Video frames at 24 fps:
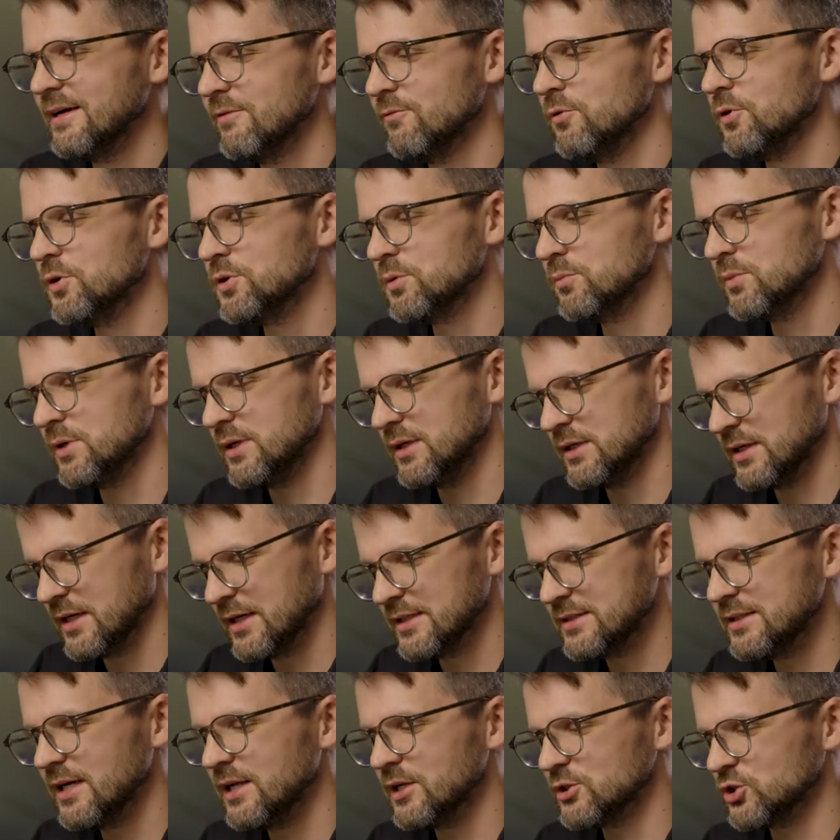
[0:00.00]
Вот мы
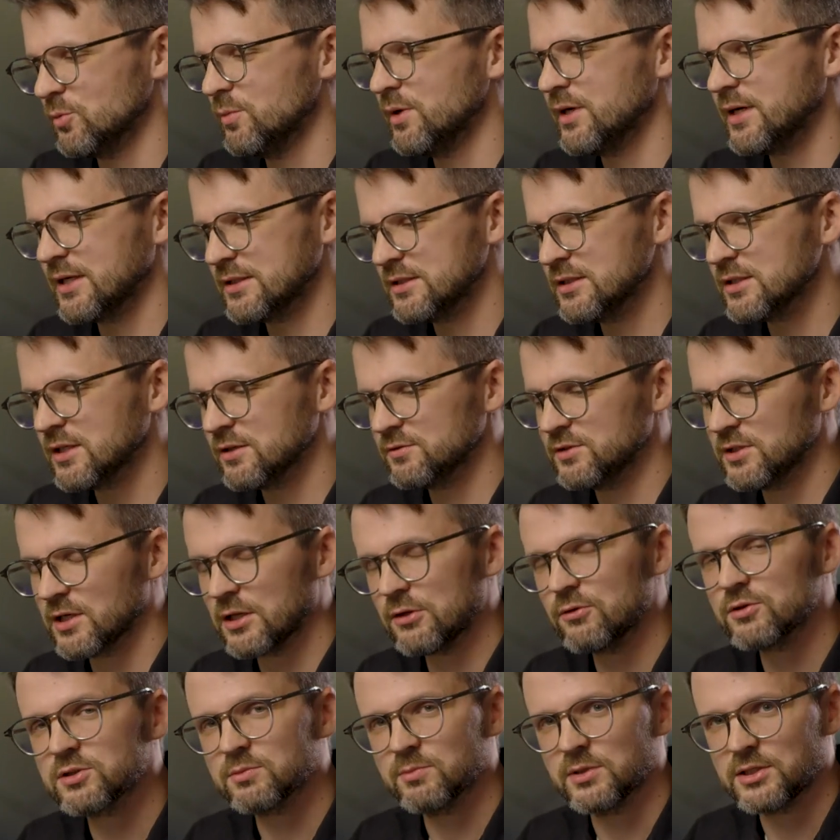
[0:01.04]
хотели, чтобы картинка все
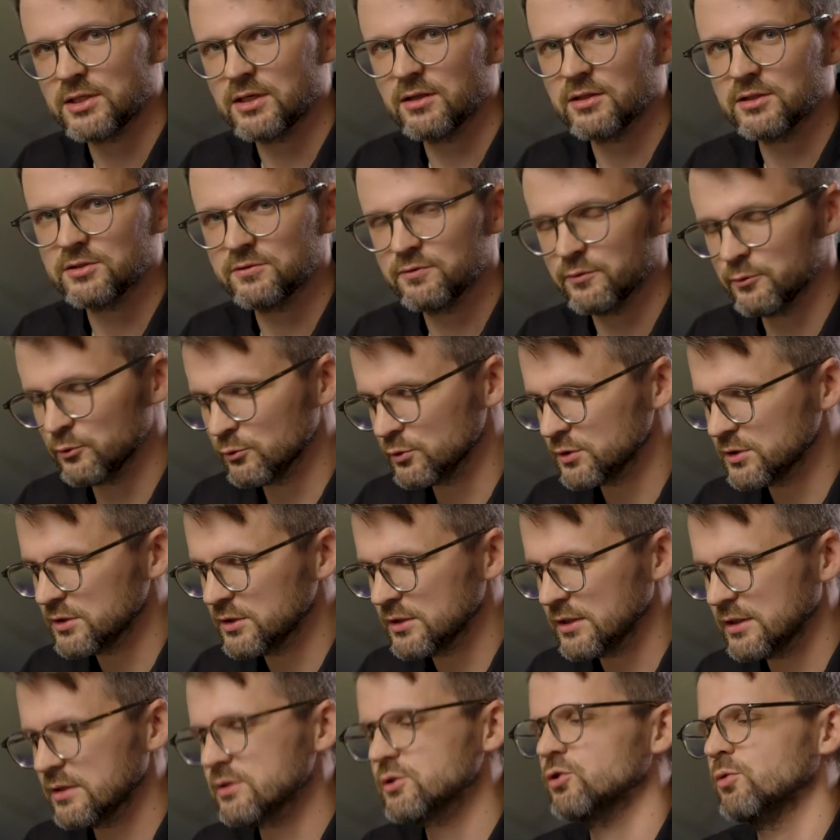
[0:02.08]
равно смотрелась
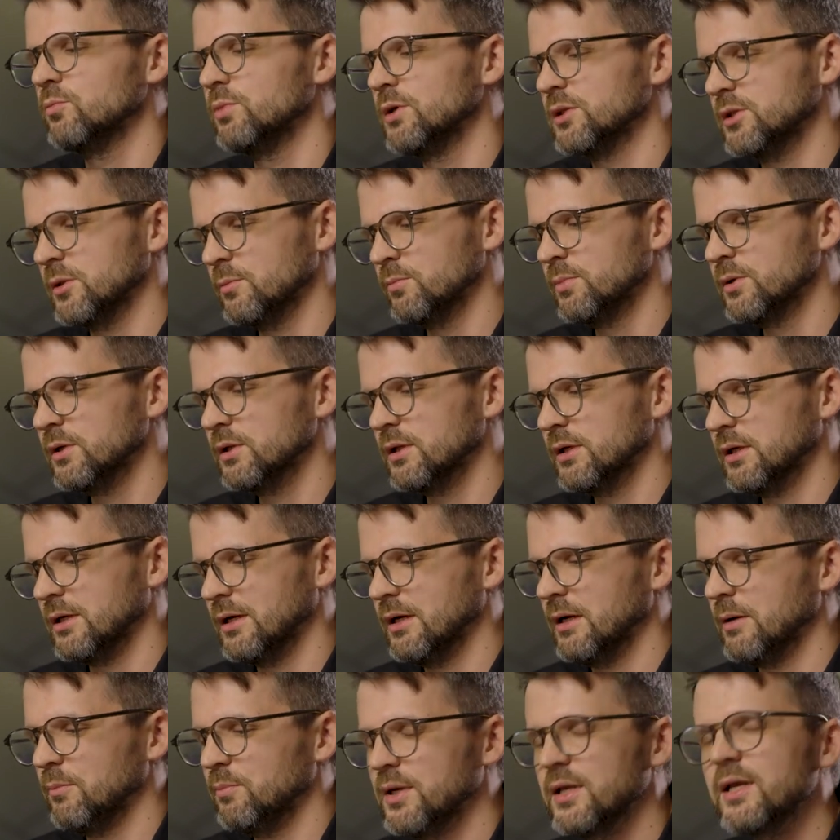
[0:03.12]
вкусно, чтобы это
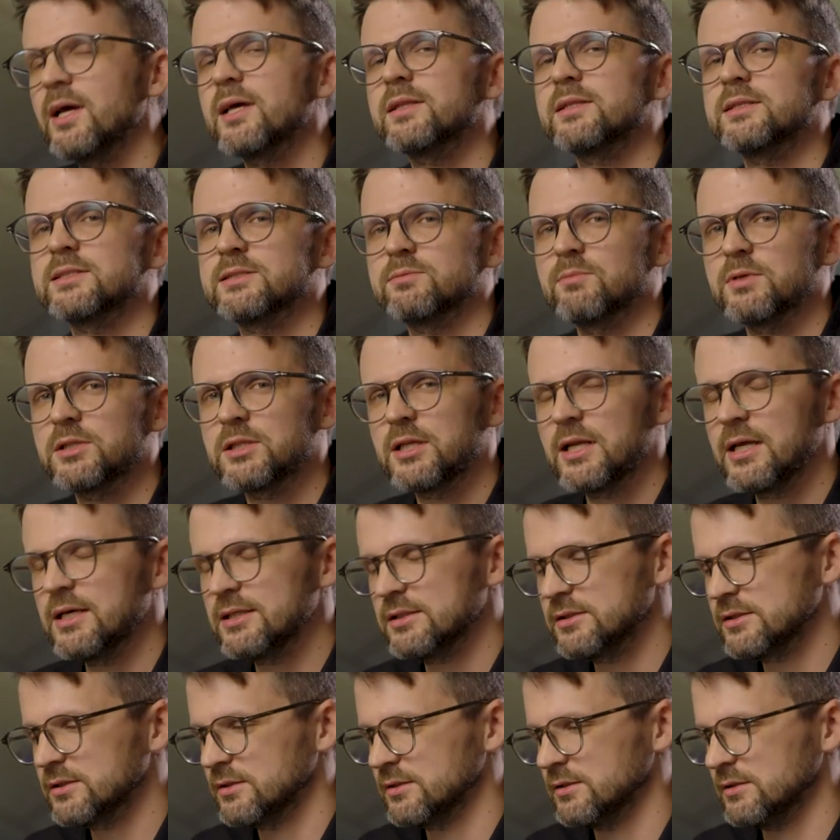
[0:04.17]
было приятно
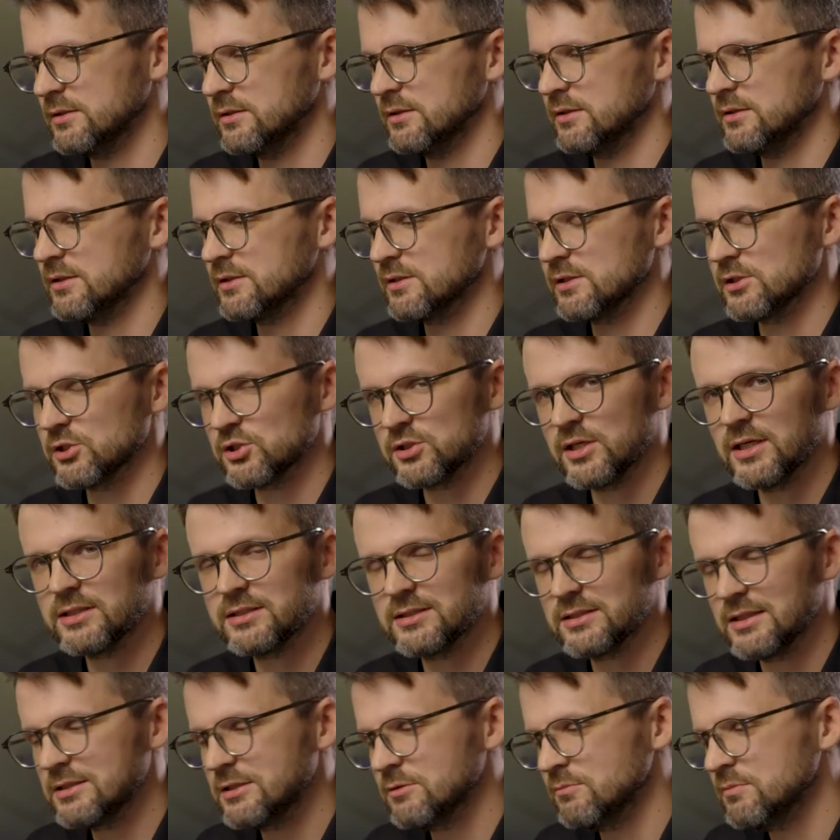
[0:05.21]
смотреть, э,
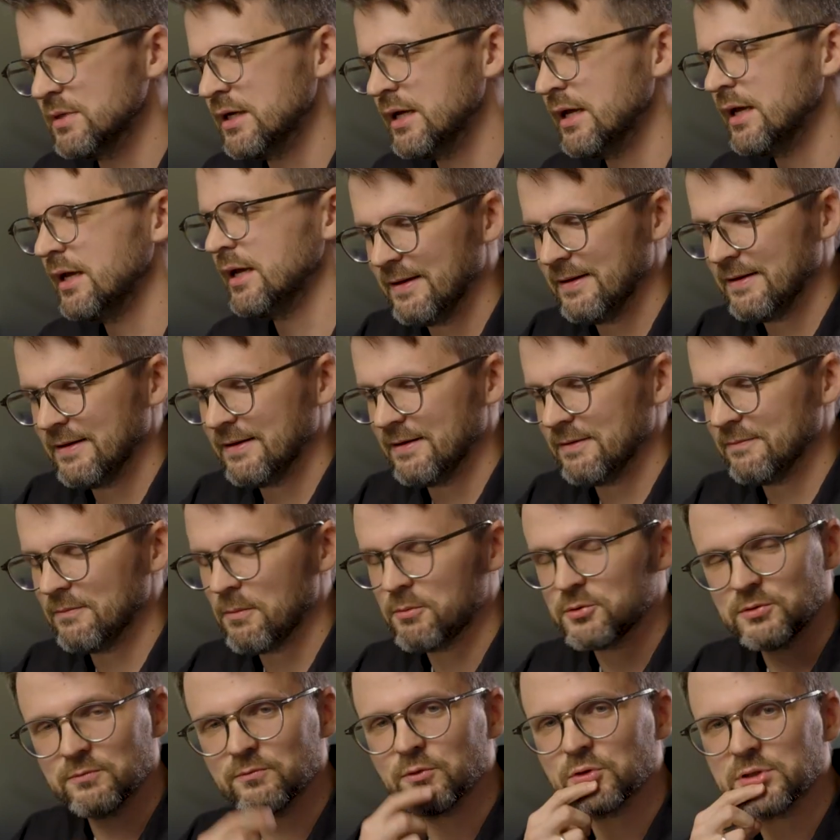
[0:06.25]
наслаждаться этим. В
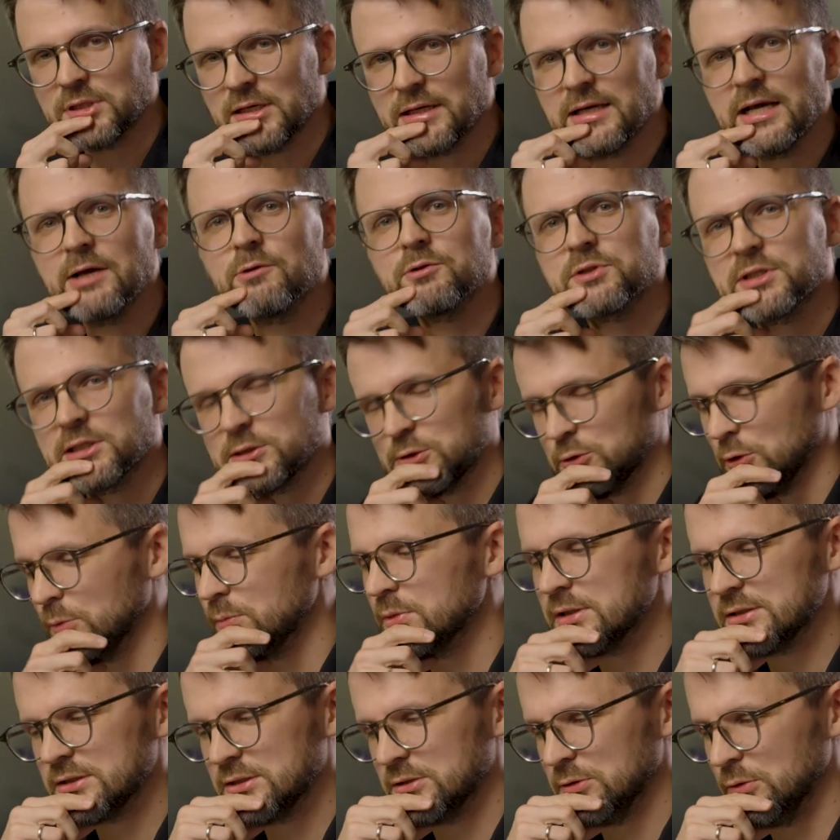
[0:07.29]
общем, вот такая вот
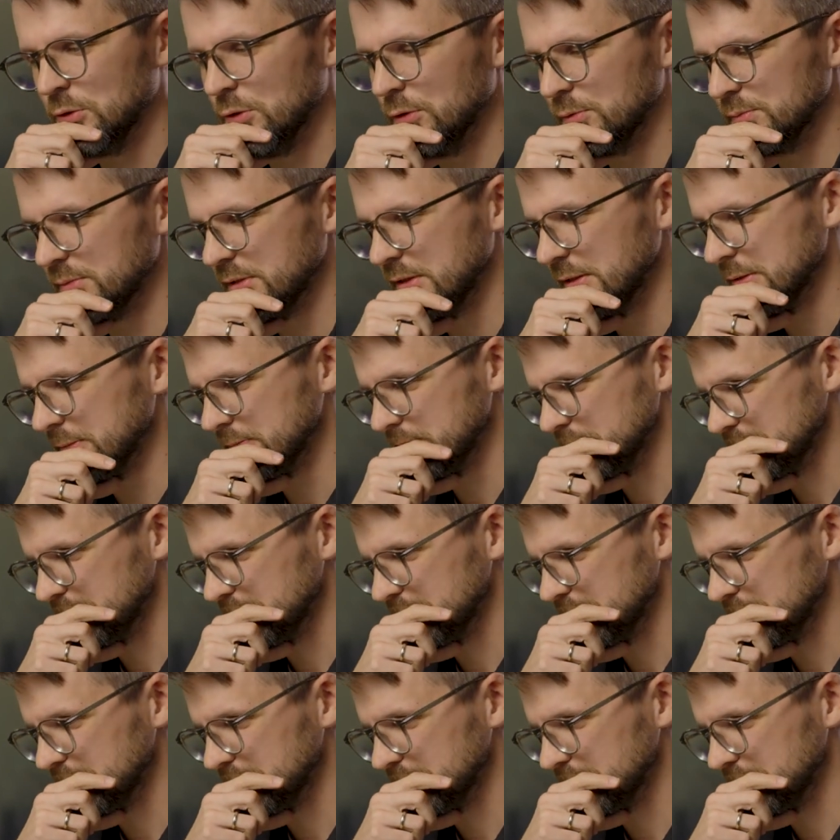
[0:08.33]
особенность съемки.